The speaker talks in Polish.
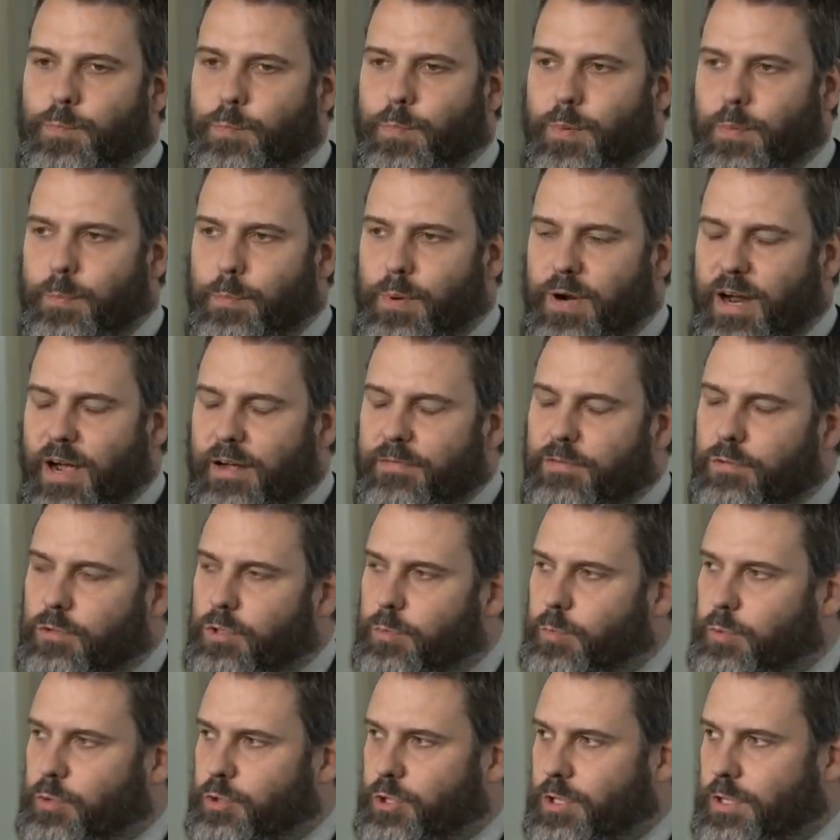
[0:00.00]
prawo
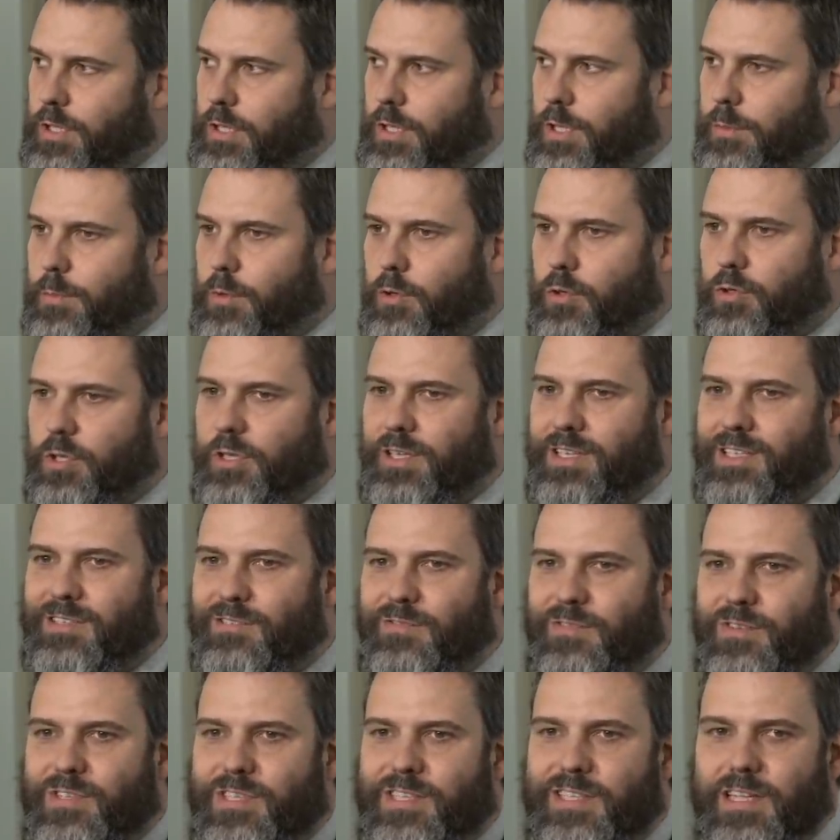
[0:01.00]
do posiadania broni
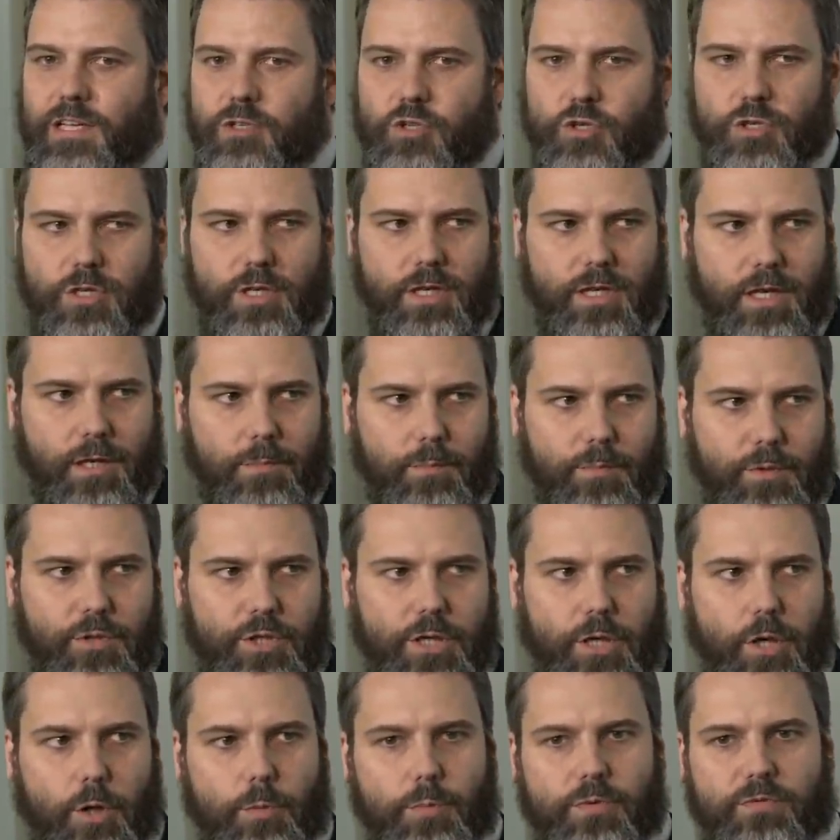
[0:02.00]
jest wyznacznikiem
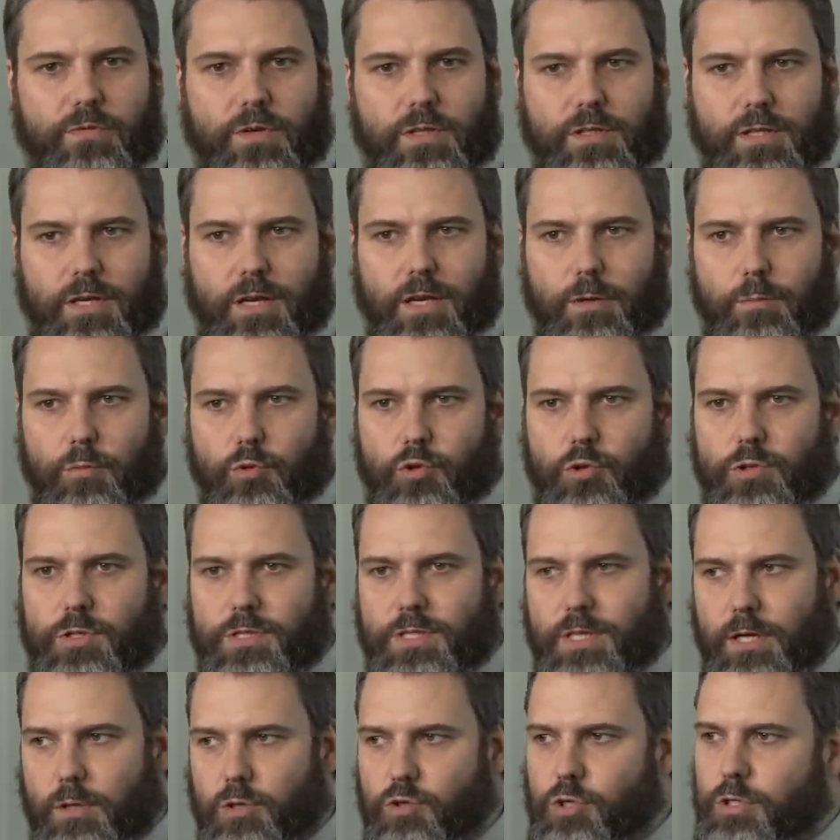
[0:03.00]
bycia obywatelem już od
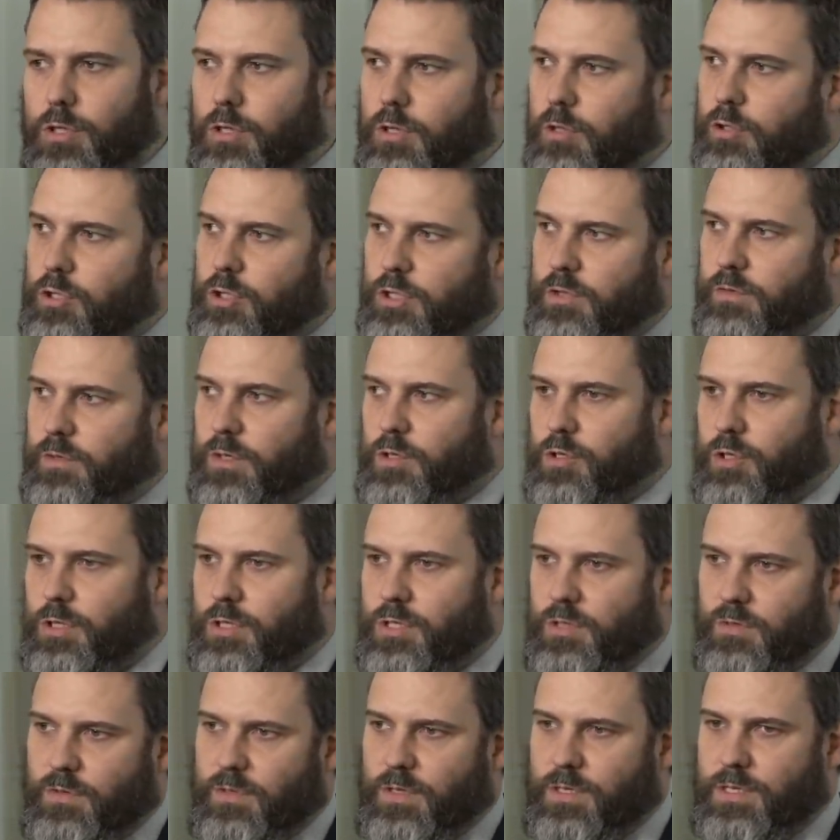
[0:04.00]
starożytności w naszej
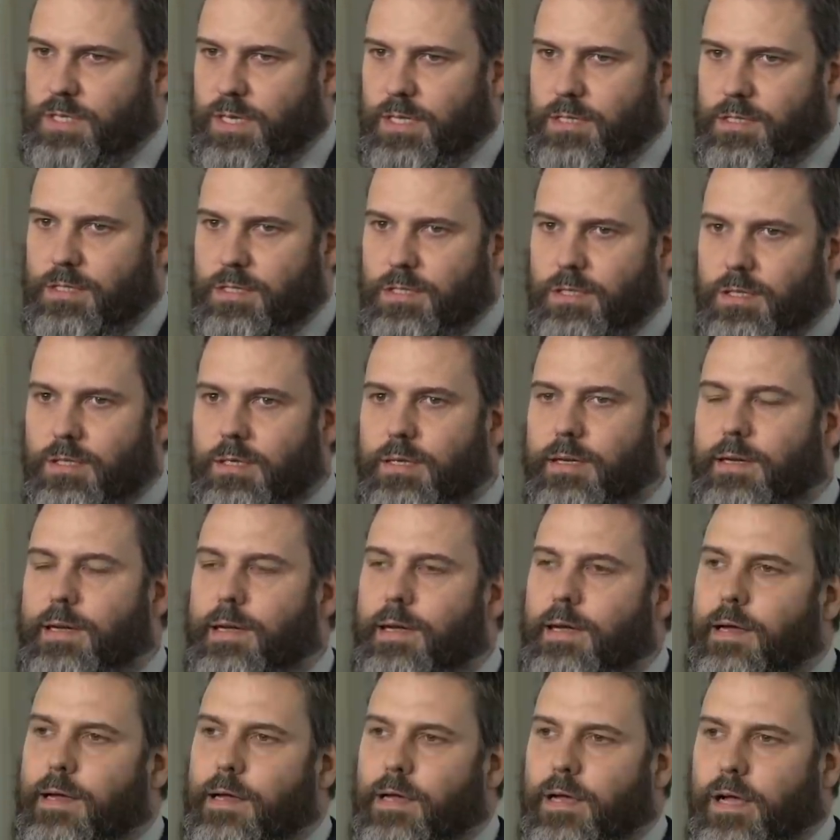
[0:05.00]
cywilizacji.
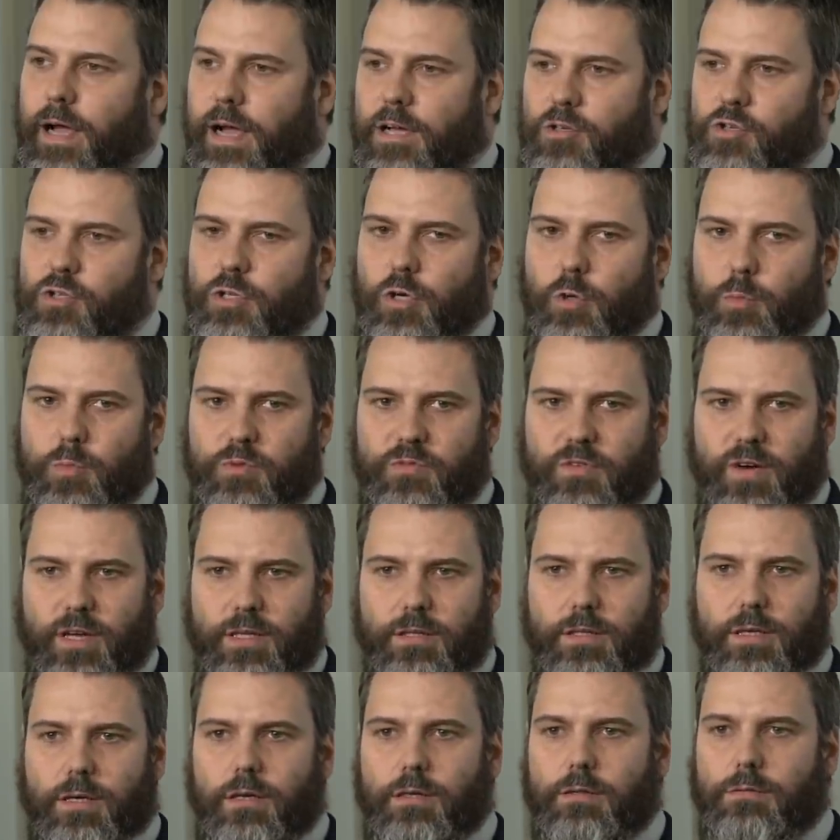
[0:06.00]
Każdy
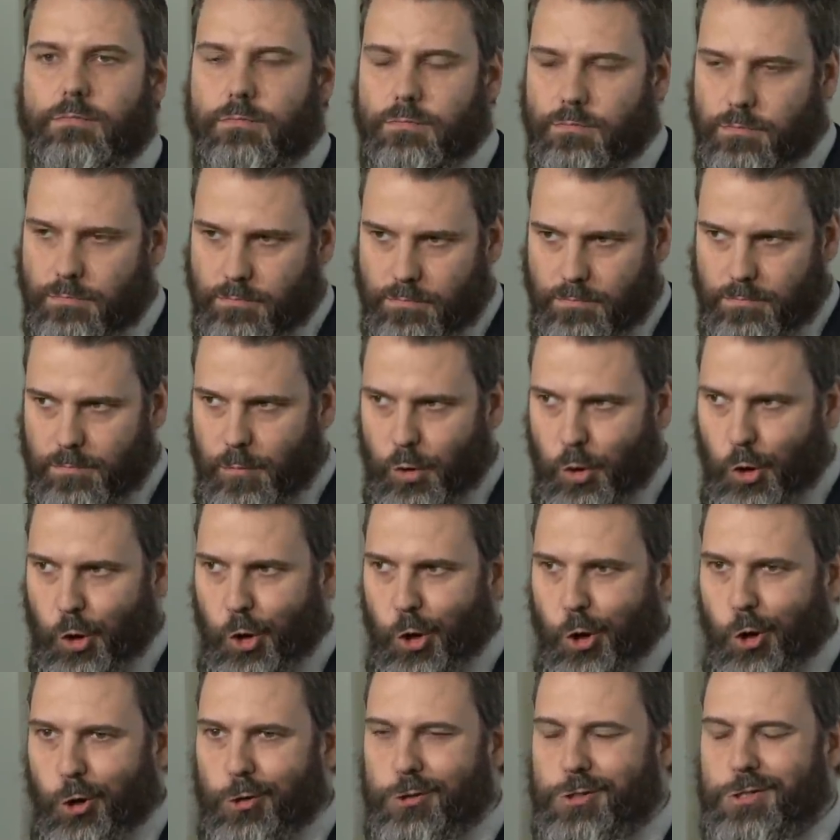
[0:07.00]
obywatel
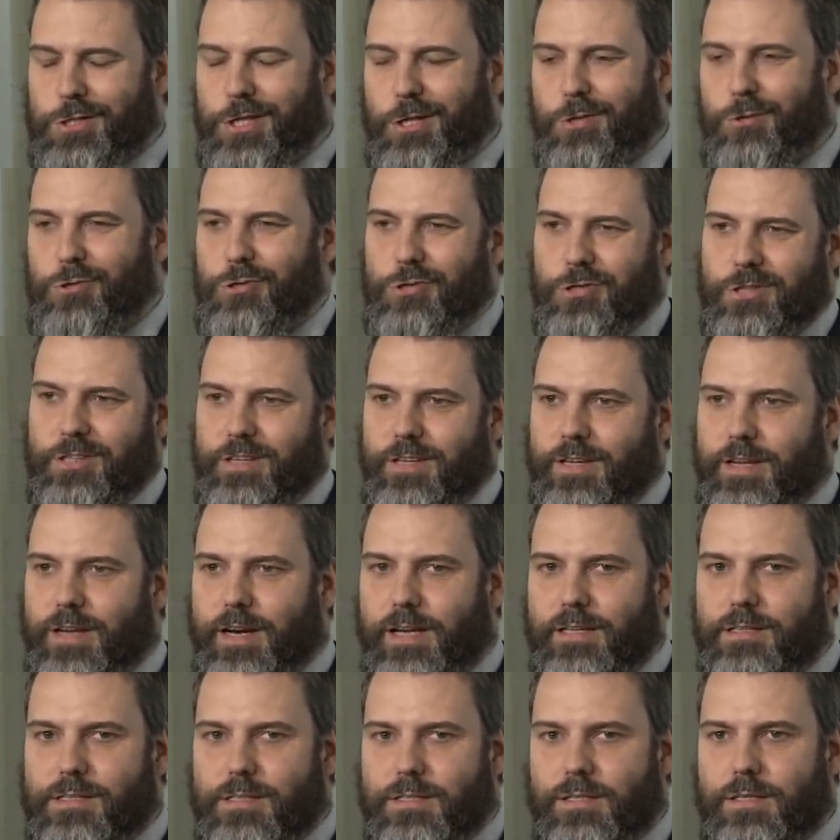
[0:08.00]
od starożytnej
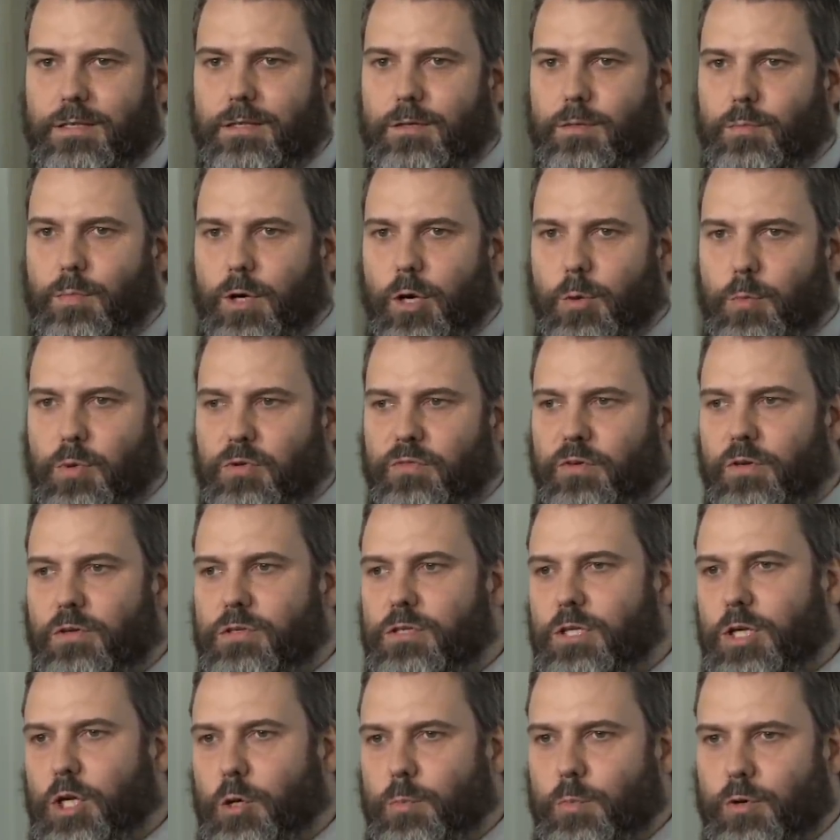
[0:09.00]
Grecji ma
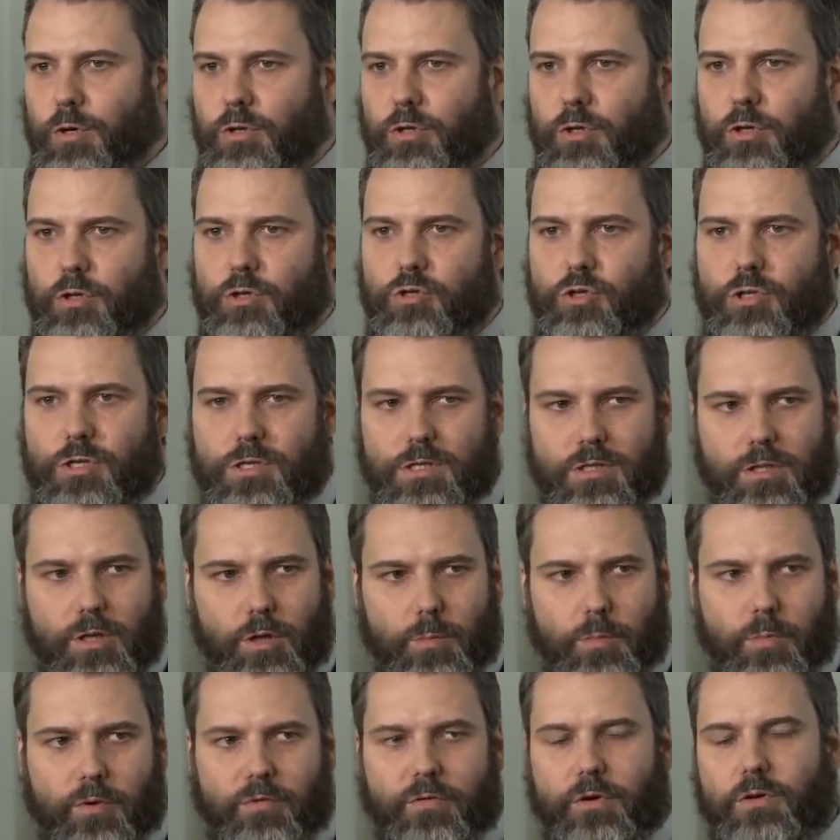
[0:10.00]
obowiązek obrony ojczyzny,
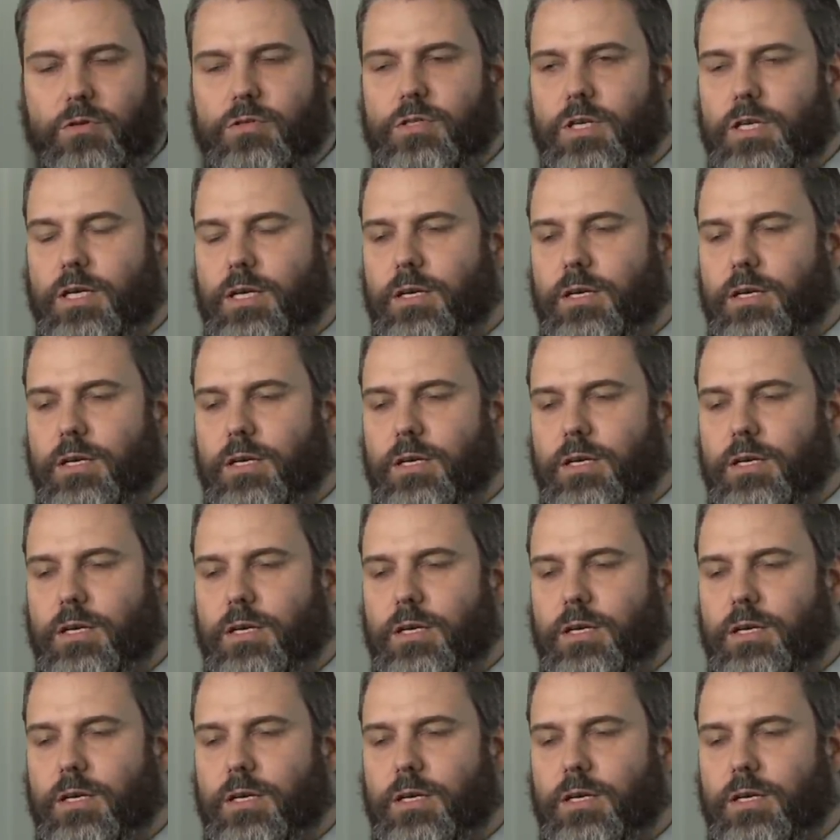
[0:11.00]
obowiązek